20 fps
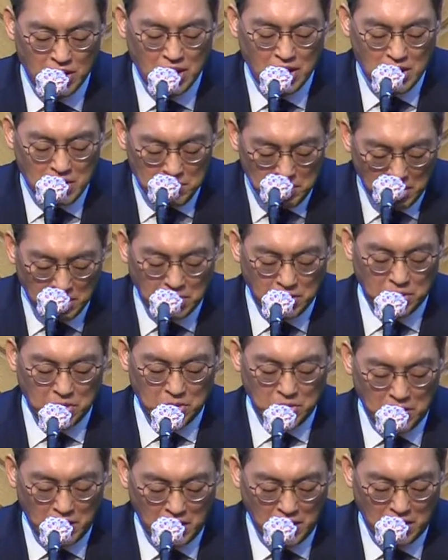
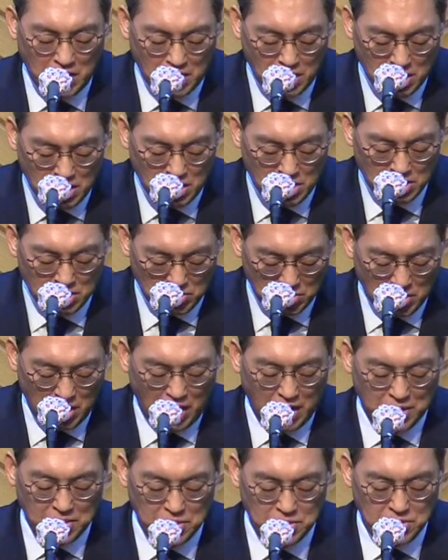베드로와 또
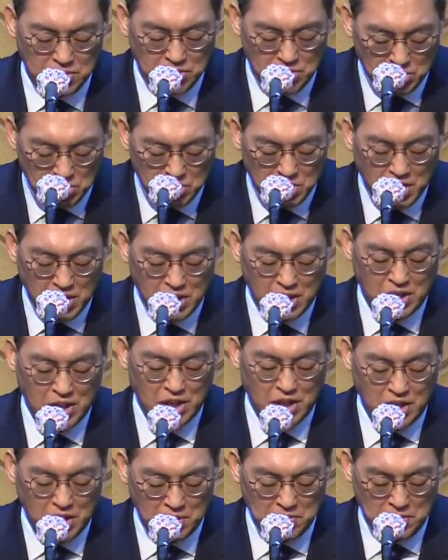가롯
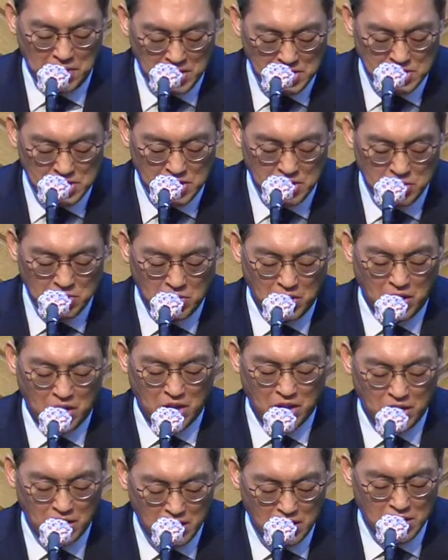유다의 배신과
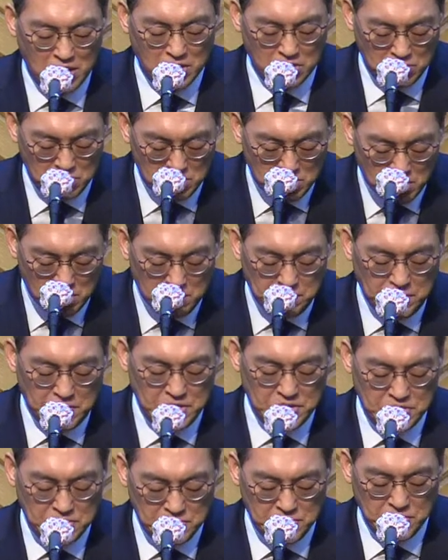또 실패
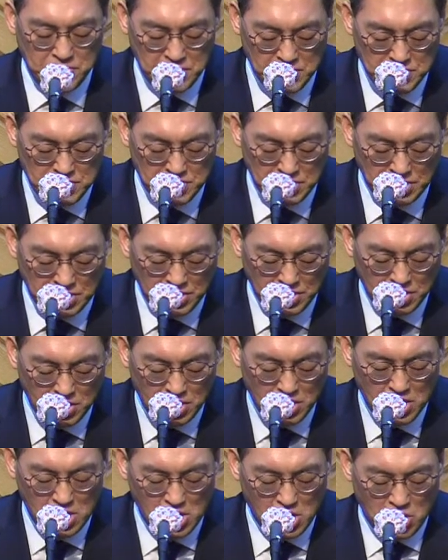속에서
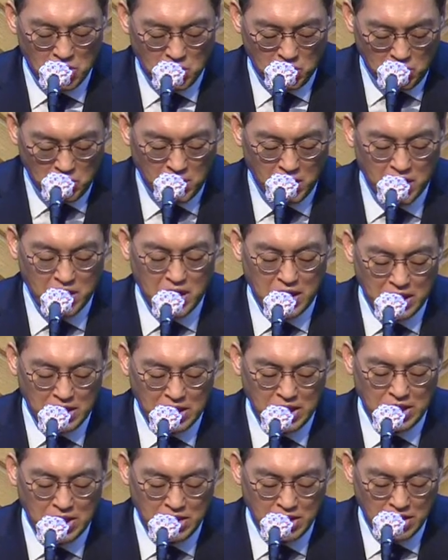후회가
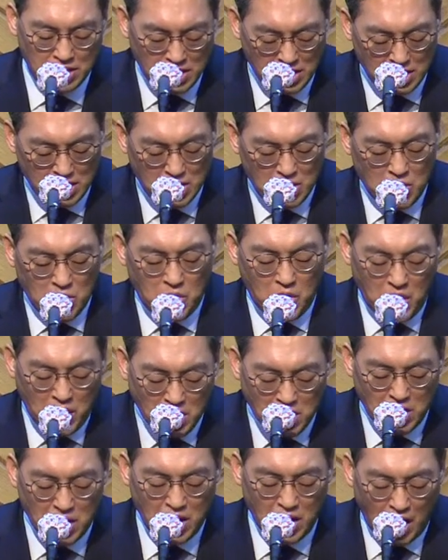아닌
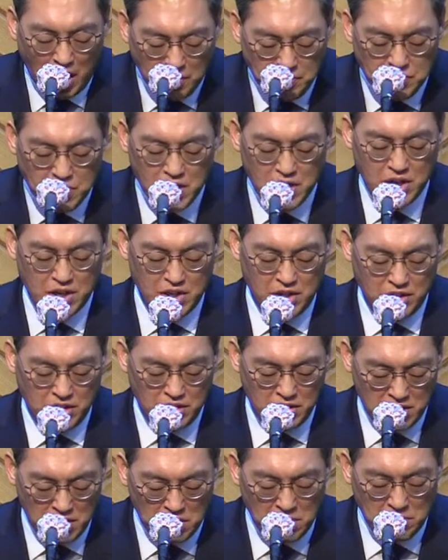회개에 합당한
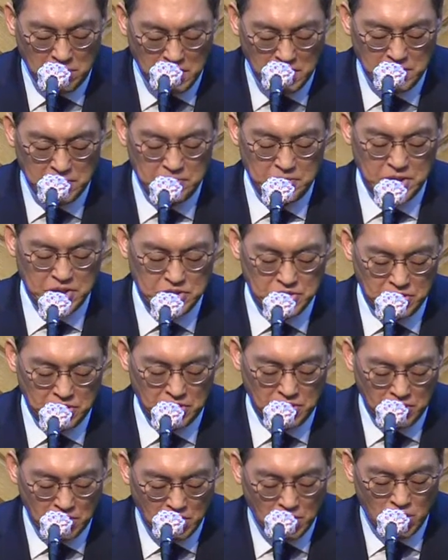열매를 맺어
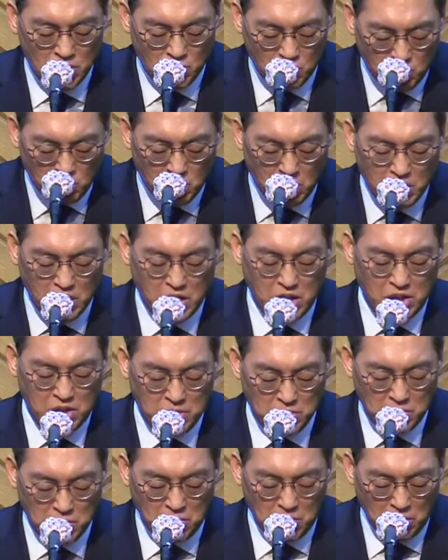구원에
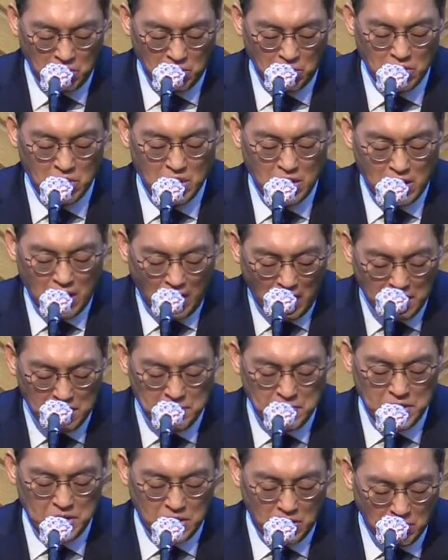이르고
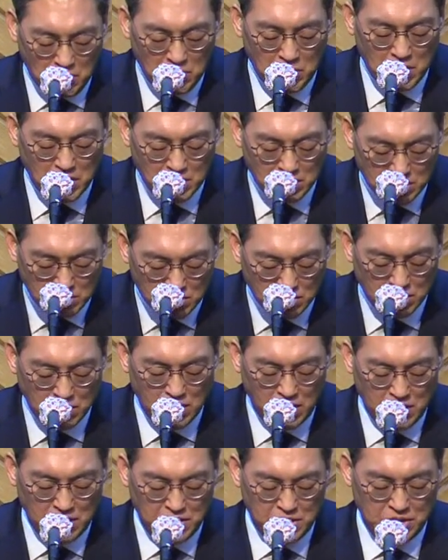하나님의 영광을
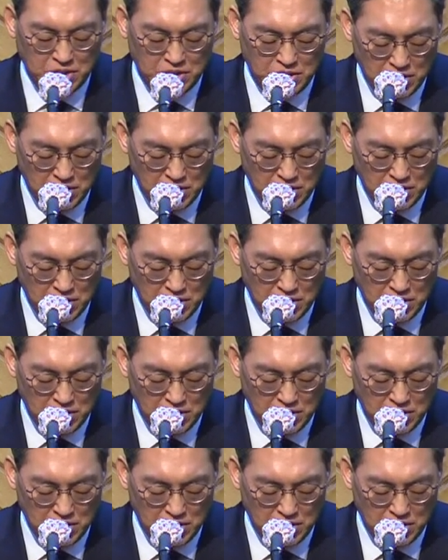드러내는